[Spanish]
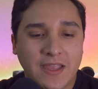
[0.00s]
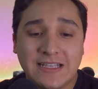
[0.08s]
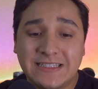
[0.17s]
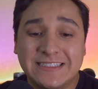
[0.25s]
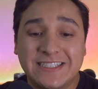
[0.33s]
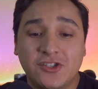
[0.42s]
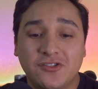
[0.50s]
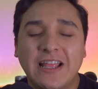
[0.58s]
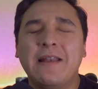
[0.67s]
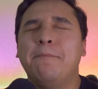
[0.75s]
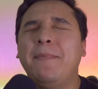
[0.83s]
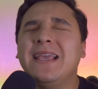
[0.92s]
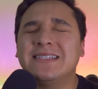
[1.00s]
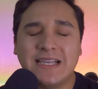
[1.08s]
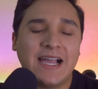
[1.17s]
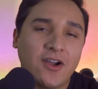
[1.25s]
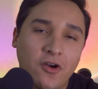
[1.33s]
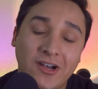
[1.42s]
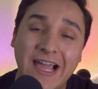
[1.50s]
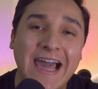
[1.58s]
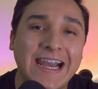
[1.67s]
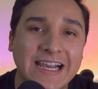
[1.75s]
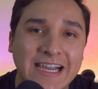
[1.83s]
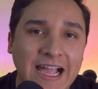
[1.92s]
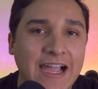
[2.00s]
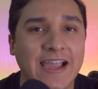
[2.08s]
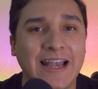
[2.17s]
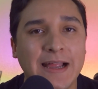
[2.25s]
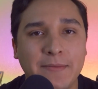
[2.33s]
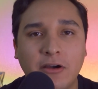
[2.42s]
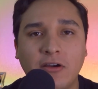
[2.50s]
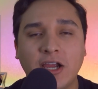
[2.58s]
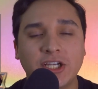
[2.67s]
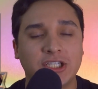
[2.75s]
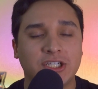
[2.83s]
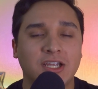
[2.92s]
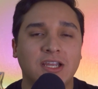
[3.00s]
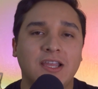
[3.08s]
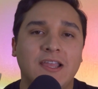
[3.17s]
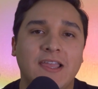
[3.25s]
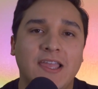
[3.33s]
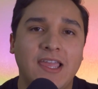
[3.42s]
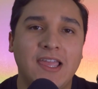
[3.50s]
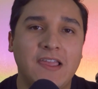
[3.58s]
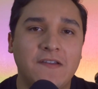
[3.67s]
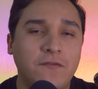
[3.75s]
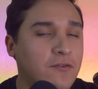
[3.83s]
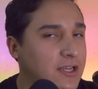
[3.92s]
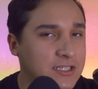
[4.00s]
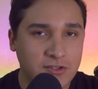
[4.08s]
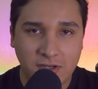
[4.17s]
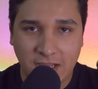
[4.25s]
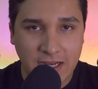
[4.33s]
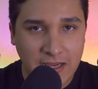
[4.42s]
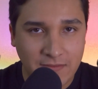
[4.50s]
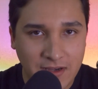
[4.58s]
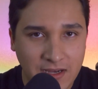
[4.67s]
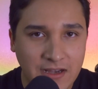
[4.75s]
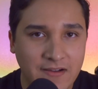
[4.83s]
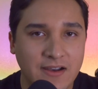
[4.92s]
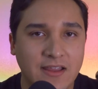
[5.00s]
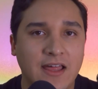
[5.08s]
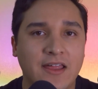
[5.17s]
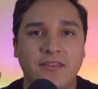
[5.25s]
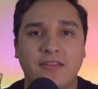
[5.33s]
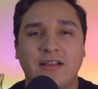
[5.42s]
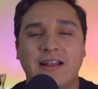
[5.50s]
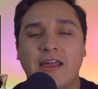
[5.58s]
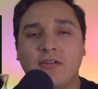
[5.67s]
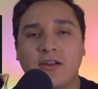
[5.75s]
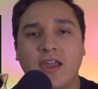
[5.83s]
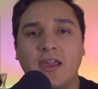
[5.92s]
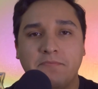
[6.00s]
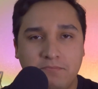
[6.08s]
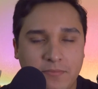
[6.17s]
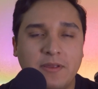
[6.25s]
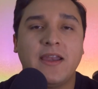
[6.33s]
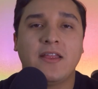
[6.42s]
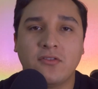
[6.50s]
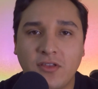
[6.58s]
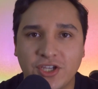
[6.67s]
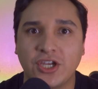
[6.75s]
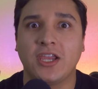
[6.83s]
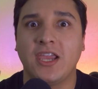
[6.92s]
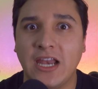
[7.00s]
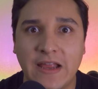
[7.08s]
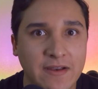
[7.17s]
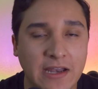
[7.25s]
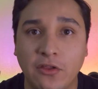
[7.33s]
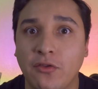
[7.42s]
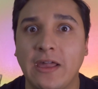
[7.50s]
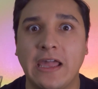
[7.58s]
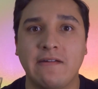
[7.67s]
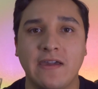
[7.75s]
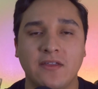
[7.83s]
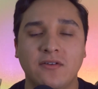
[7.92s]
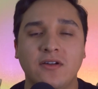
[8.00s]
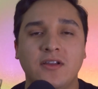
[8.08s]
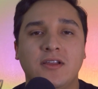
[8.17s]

es la sesión del Visa con Arcángel Amarash. Y fue una sesión increíble, la verdad. Claro que veniendo de Shakira, veniendo de Quevedo,